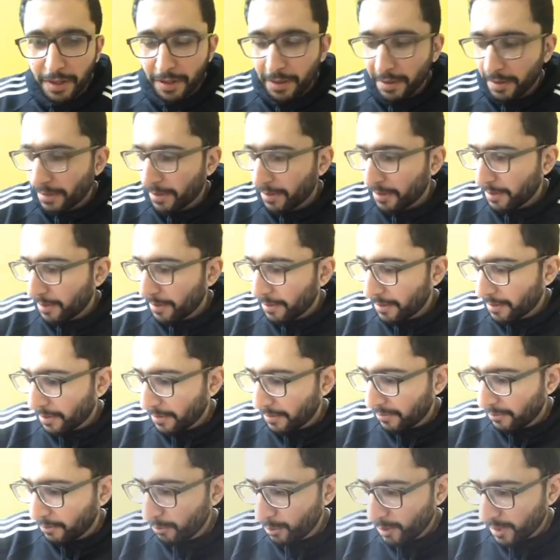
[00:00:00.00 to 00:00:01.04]
آه،
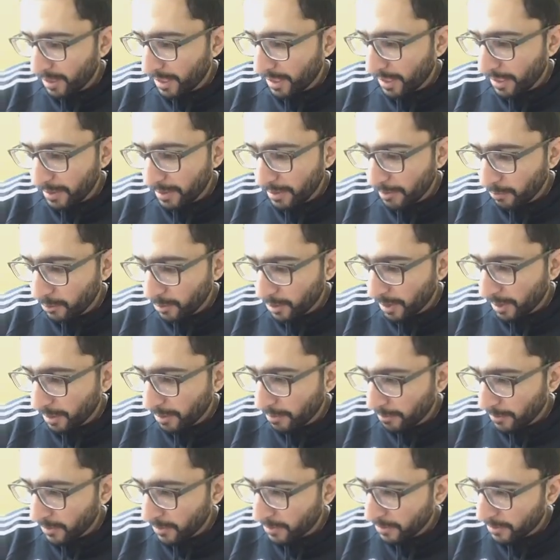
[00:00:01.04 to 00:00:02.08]
فوز غالي
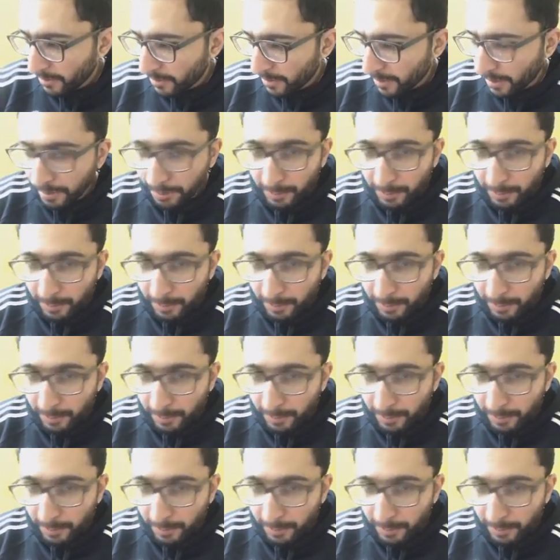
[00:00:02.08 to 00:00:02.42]
لمنتخب مصر